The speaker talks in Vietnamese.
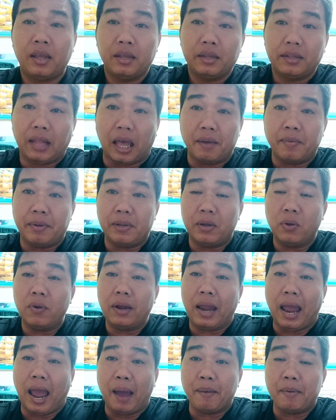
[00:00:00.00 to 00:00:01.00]
tại mình
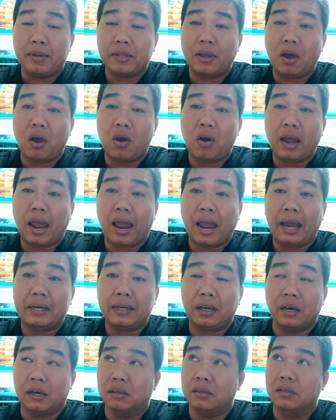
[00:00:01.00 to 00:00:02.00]
nuôi gà mình cho nó
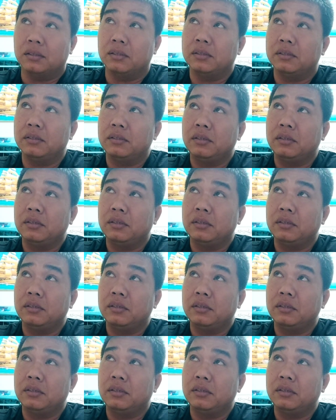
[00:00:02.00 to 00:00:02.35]
ăn thường